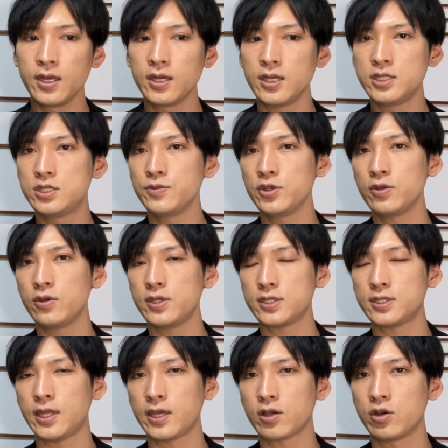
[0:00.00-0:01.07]
いつも通りです
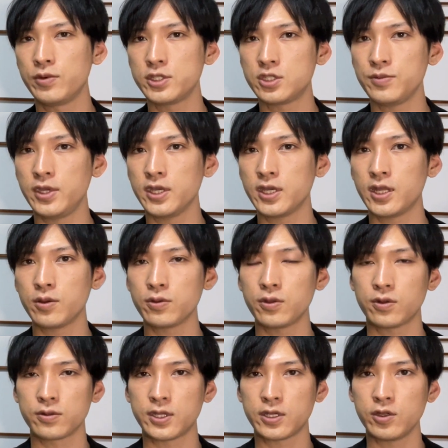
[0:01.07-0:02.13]
ね、個別銘柄ごと
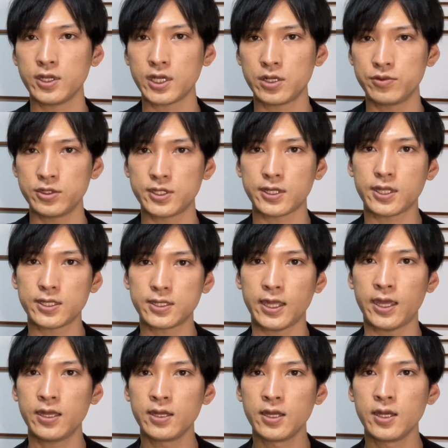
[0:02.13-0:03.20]
のテクニカル分析です
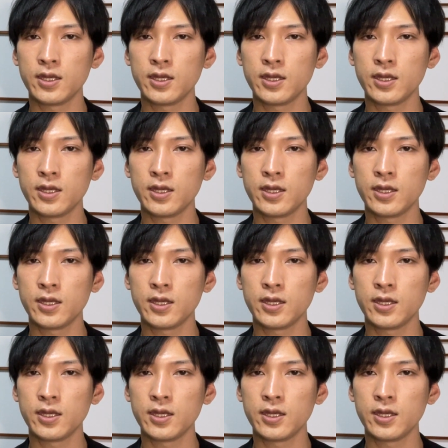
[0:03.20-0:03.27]
ね、